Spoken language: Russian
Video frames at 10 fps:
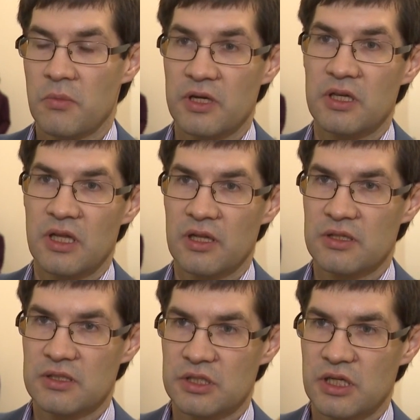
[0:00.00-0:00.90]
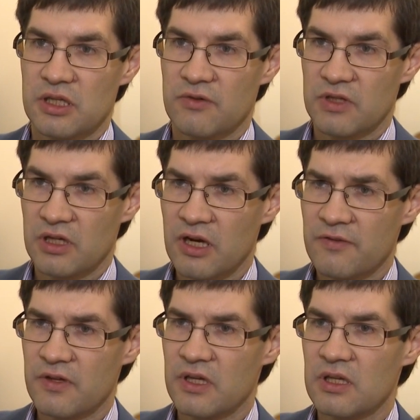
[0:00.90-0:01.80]
оригиналы изначальных
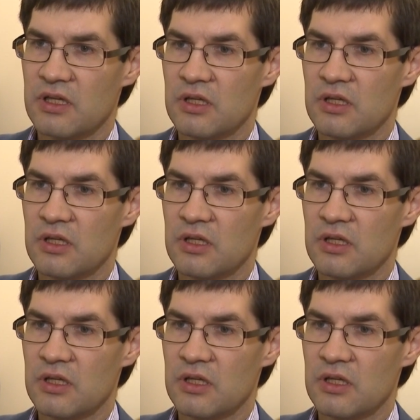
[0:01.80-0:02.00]
фотографий,